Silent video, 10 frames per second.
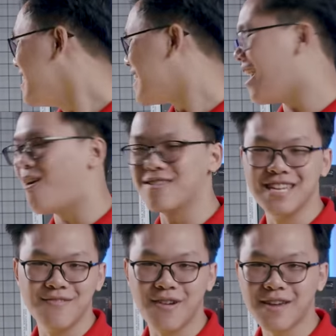là họ
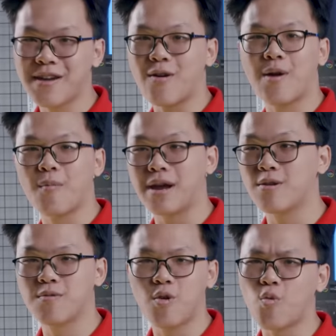nhìn vào cái vẻ ngoài của máy
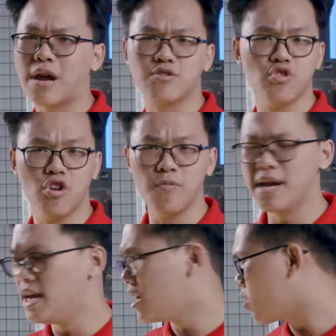đúng không có quạt rồi có b
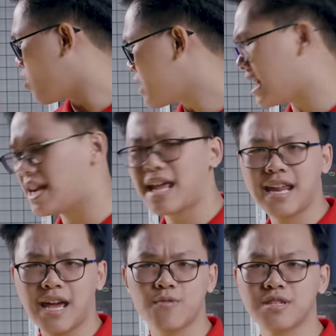có đèn led
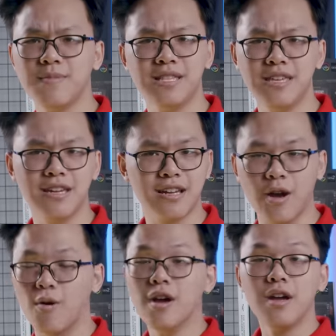LGBT các
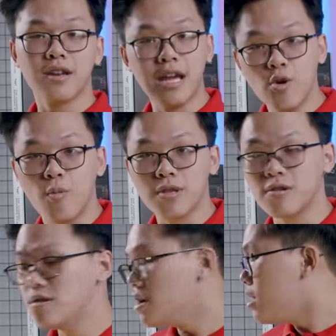kiểu đầy đủ mọi
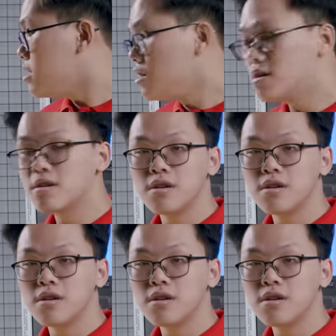thứ nhưng